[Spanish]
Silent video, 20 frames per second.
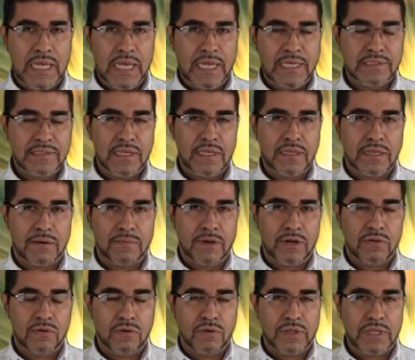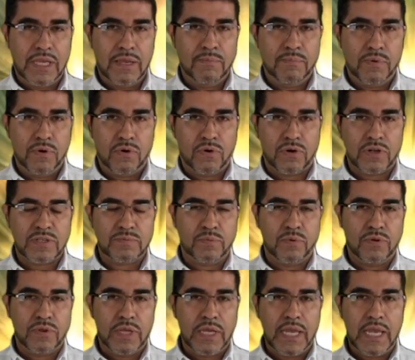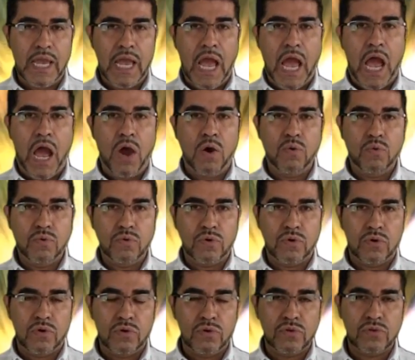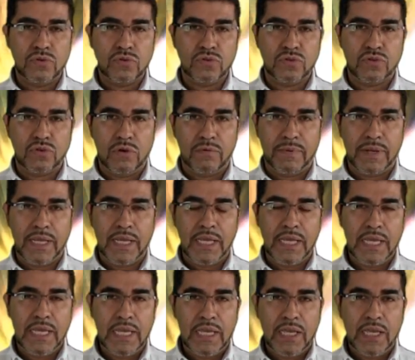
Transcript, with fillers: Este intervalo de tiempo corresponde a 1 sobre